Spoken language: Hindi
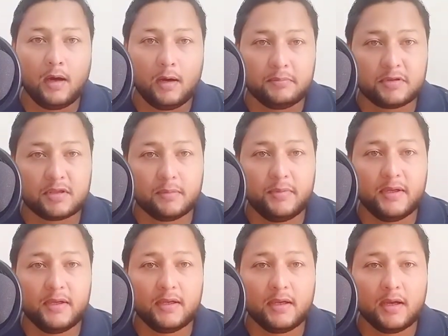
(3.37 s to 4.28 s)
हम
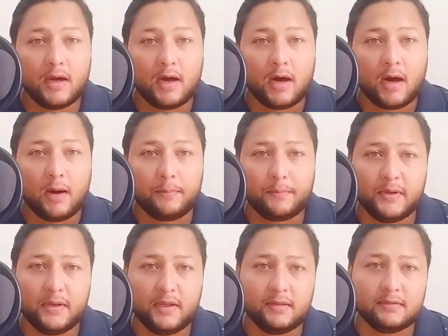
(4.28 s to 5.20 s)
सभी
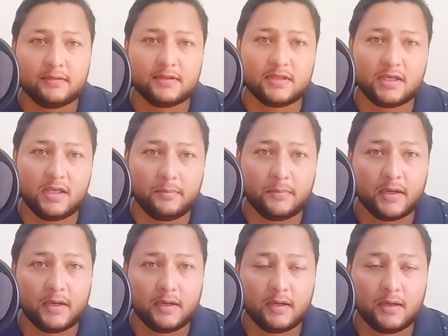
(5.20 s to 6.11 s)
अपनी ज़िंदगी
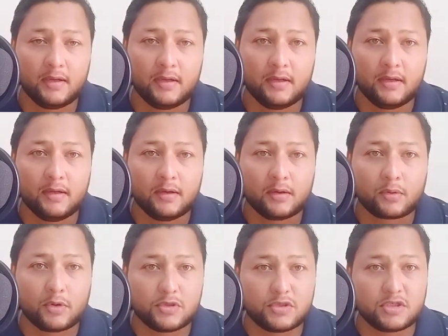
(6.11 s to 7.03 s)

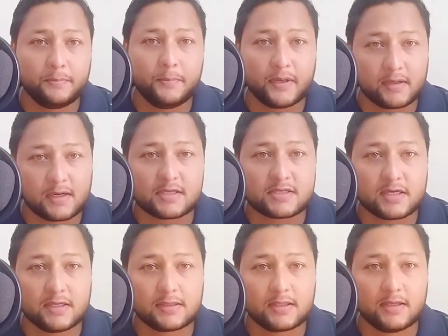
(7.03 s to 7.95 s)
में कुछ बनना
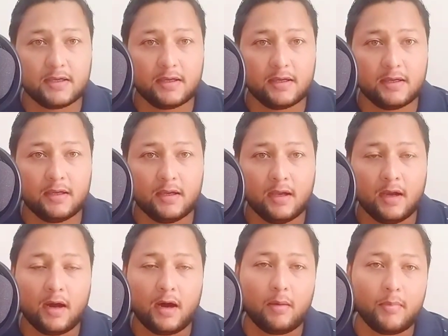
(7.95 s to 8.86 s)
चाहते हैं
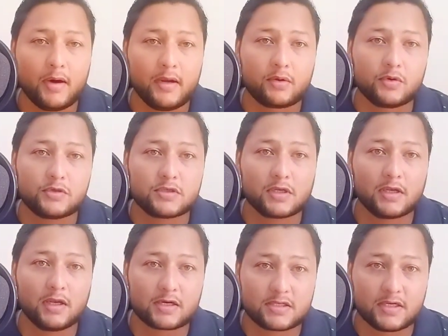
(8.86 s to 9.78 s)
हमारे कुछ
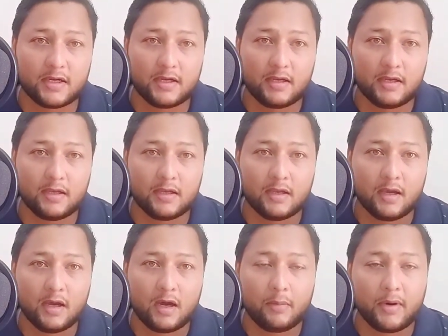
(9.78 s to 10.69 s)
लक्ष्य हैं
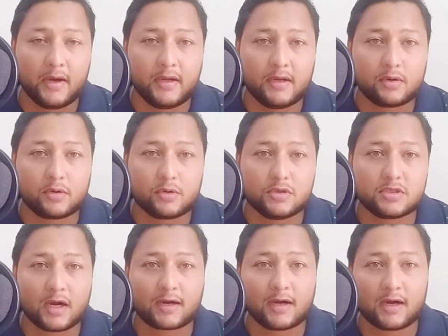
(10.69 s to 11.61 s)
हमारी कुछ
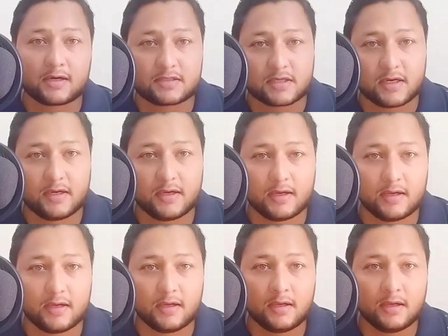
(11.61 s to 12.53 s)
आकांक्षाएं हैं